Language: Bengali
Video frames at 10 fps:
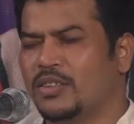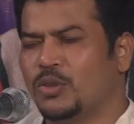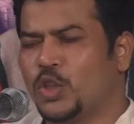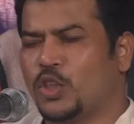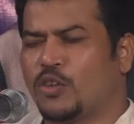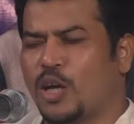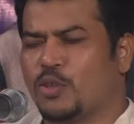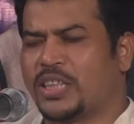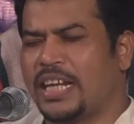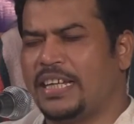দুইজন
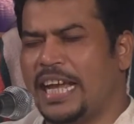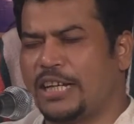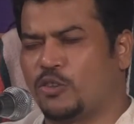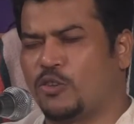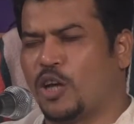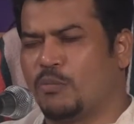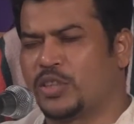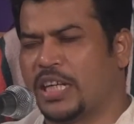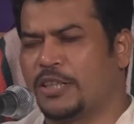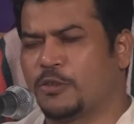কর্মচারী একজন
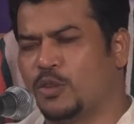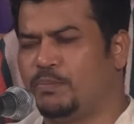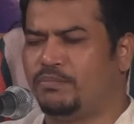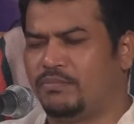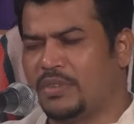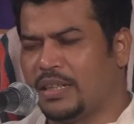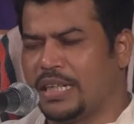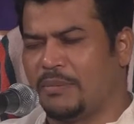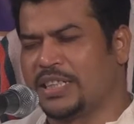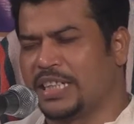কর্মচারী খুব
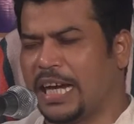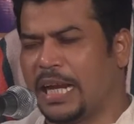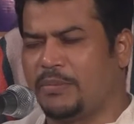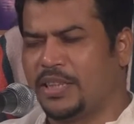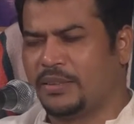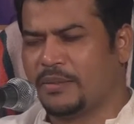নামাজি কালামি